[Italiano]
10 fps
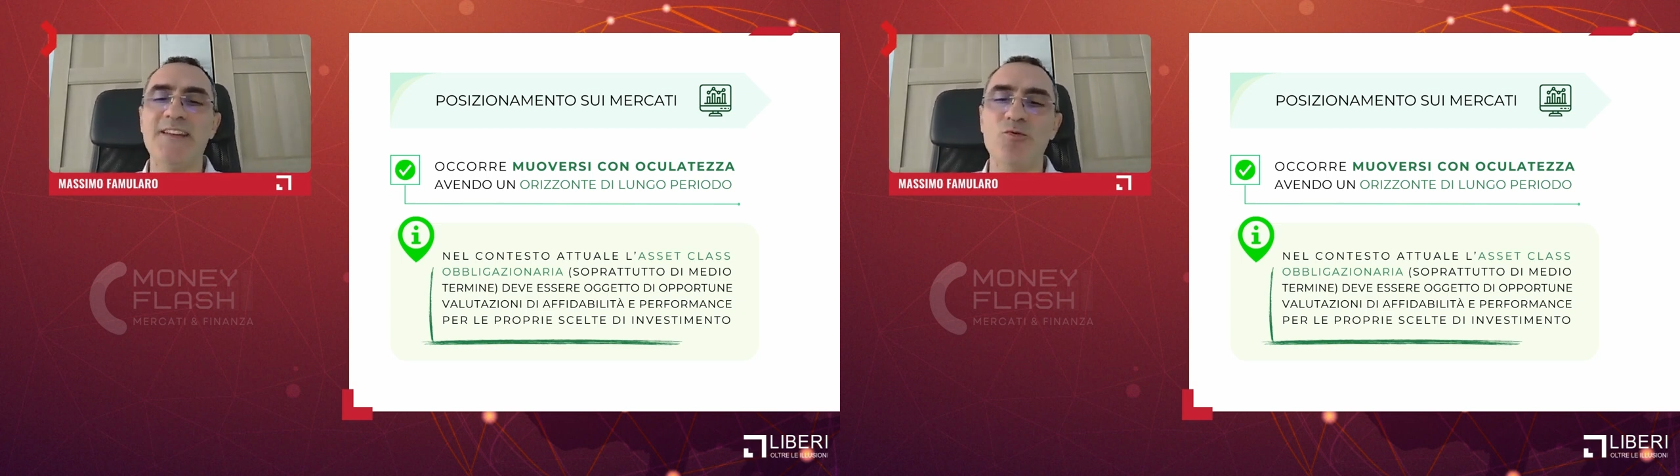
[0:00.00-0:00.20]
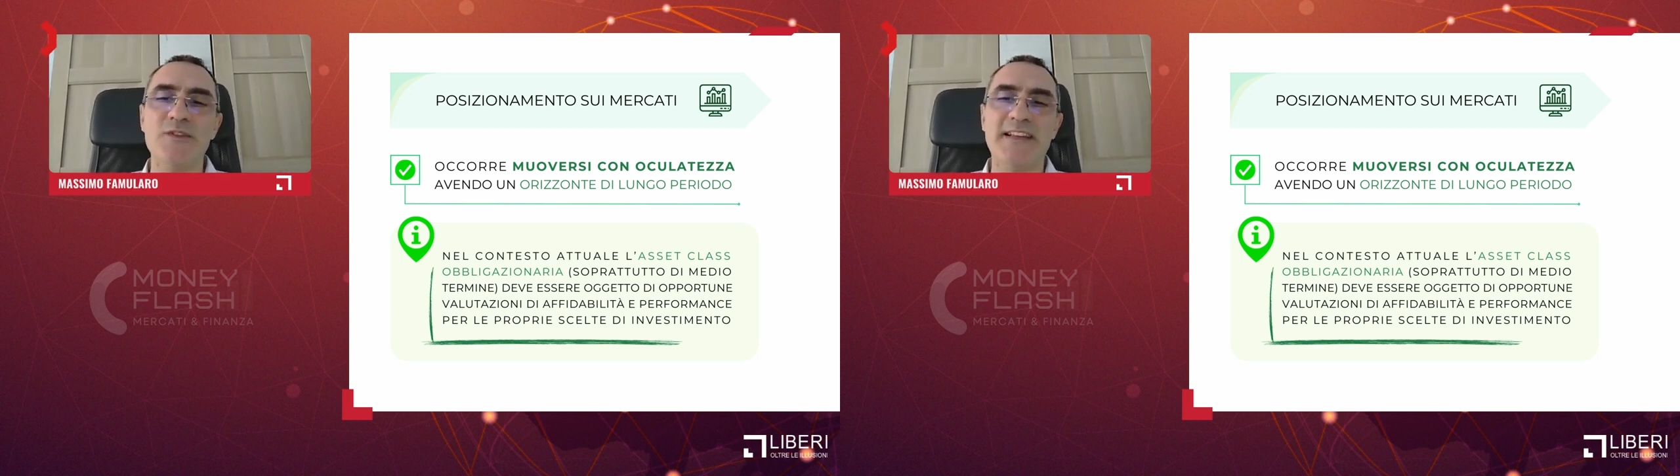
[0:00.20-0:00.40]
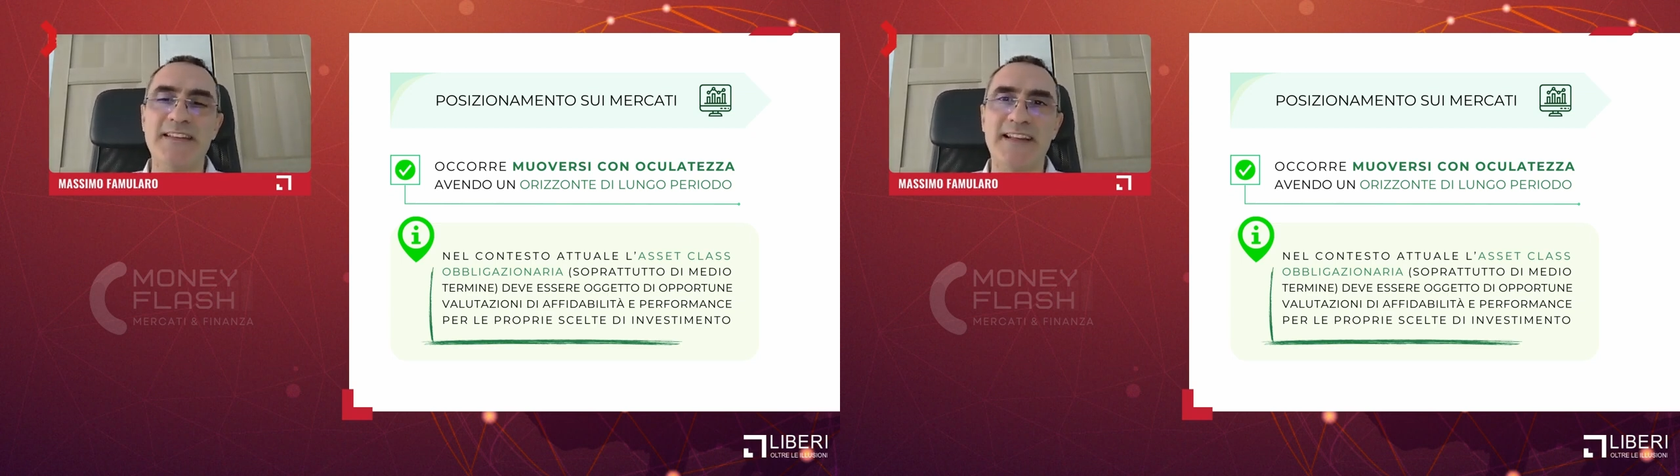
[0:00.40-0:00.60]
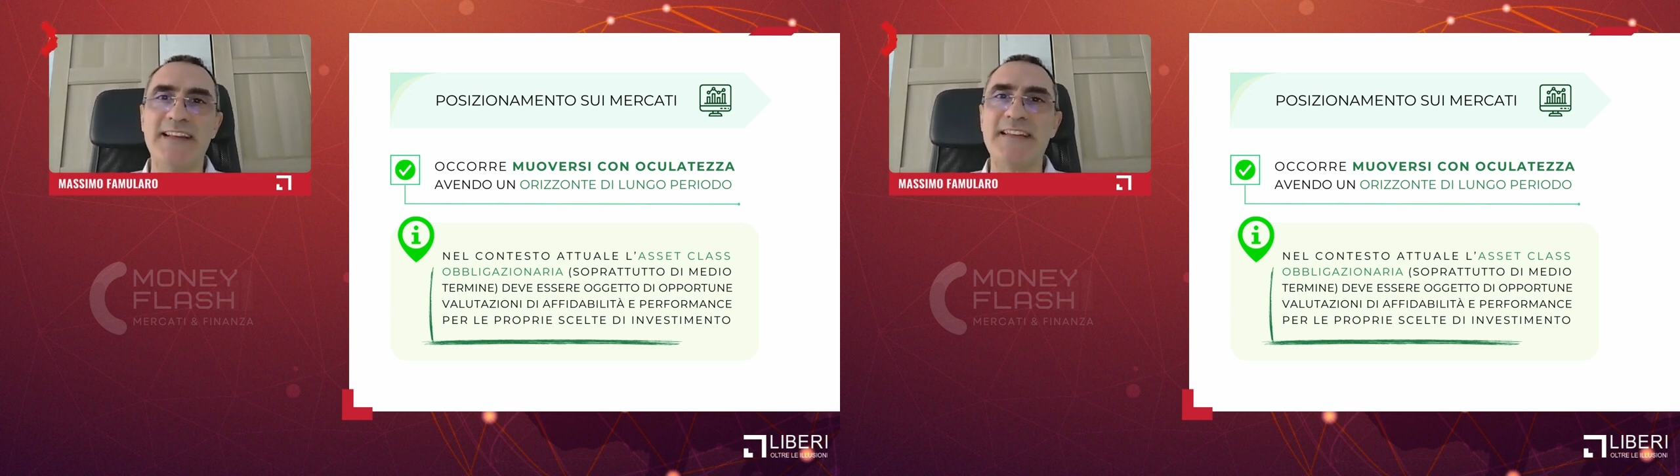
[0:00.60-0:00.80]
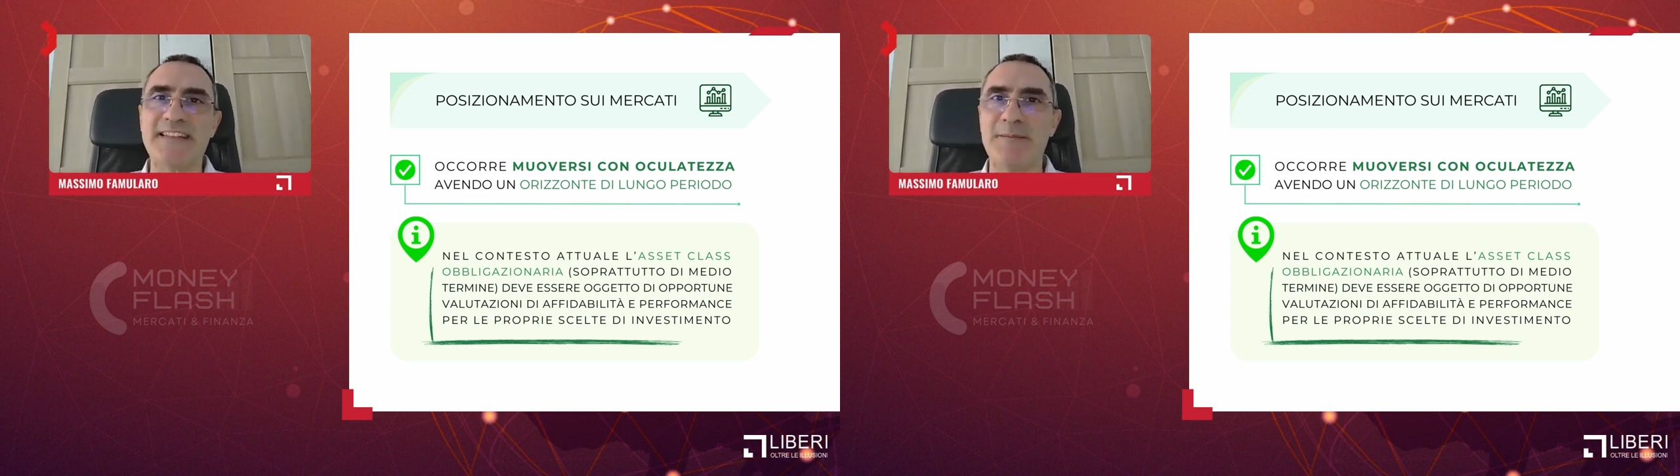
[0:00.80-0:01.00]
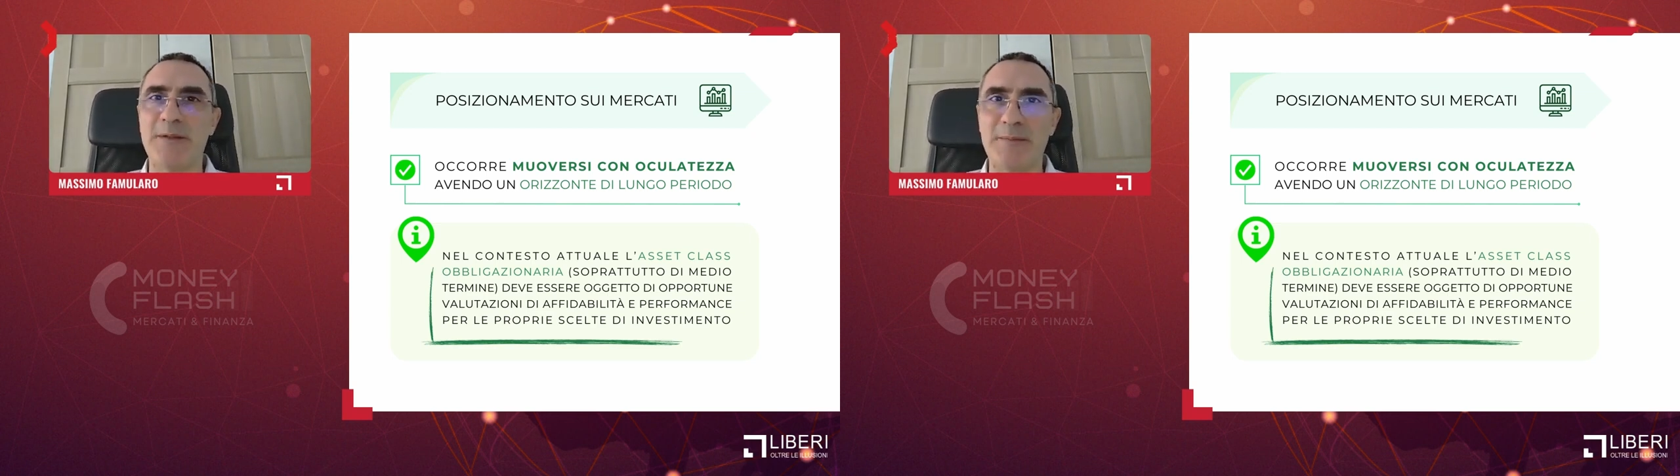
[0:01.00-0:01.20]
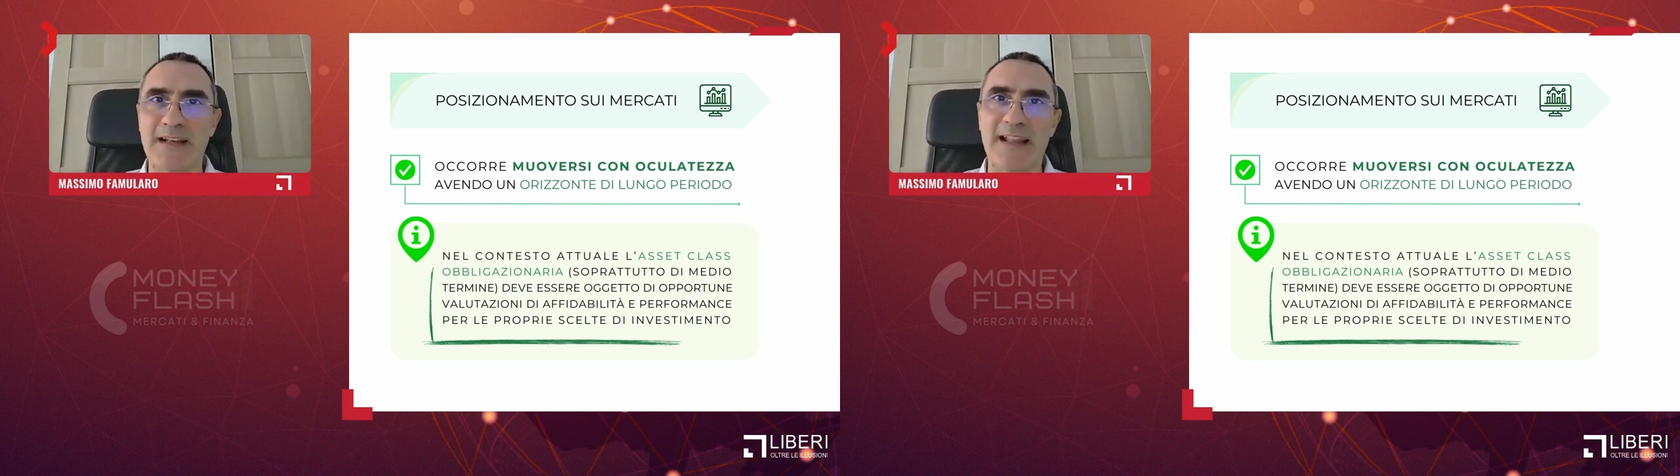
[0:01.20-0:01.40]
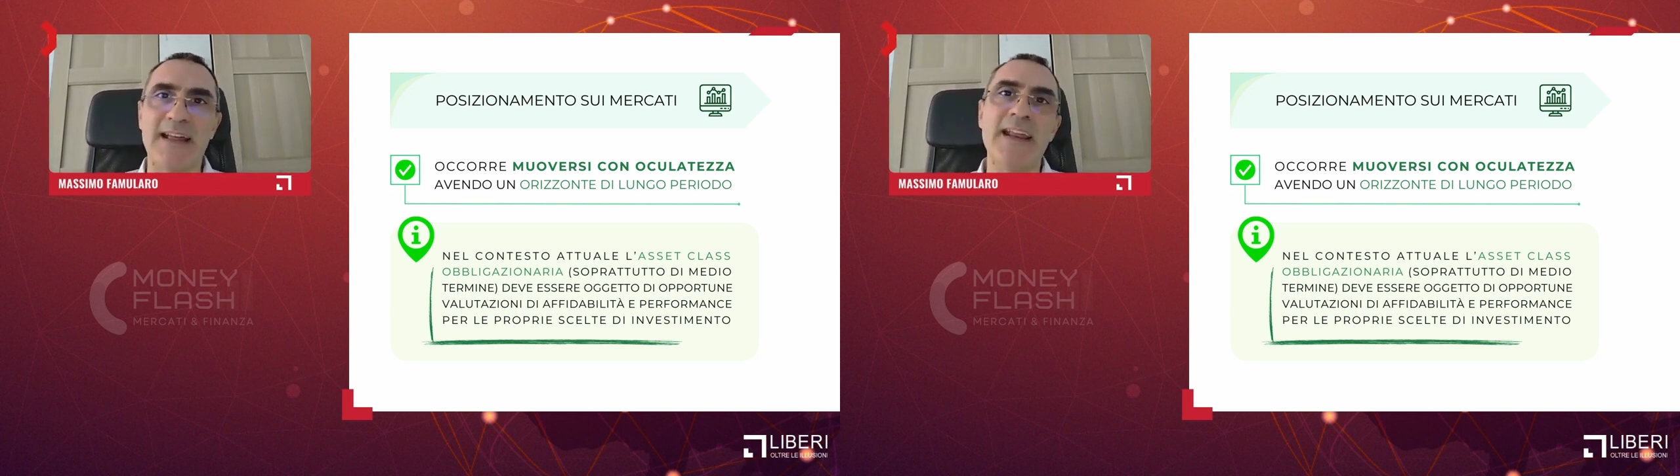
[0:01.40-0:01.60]
di cui sentirete sempre
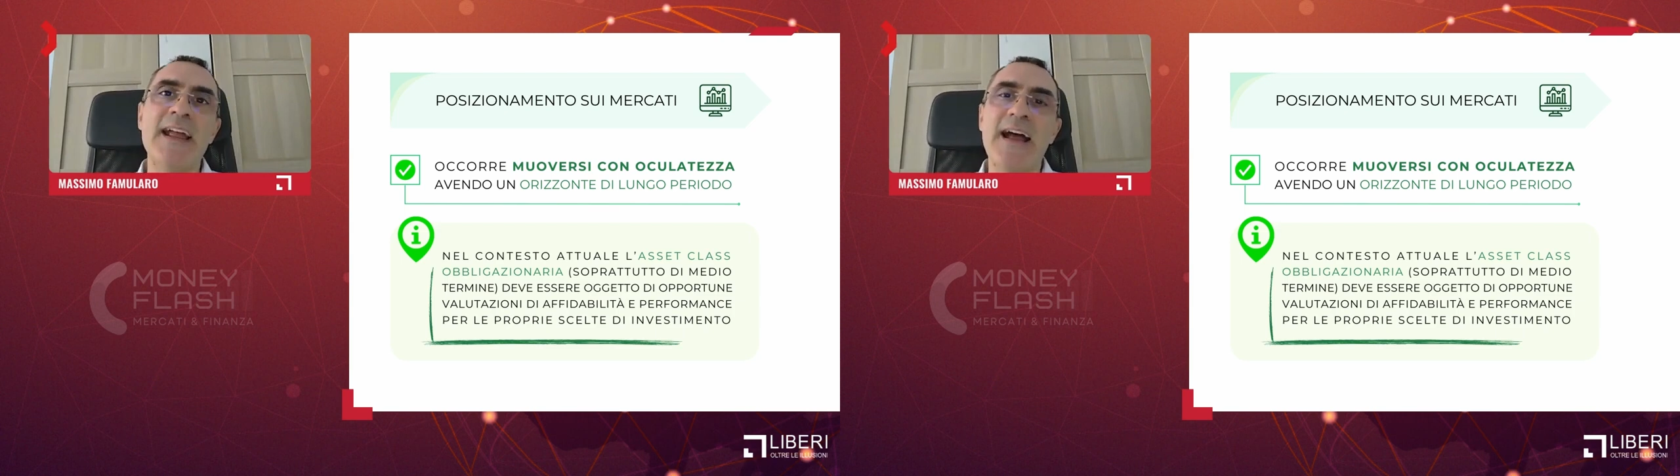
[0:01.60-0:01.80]
parlare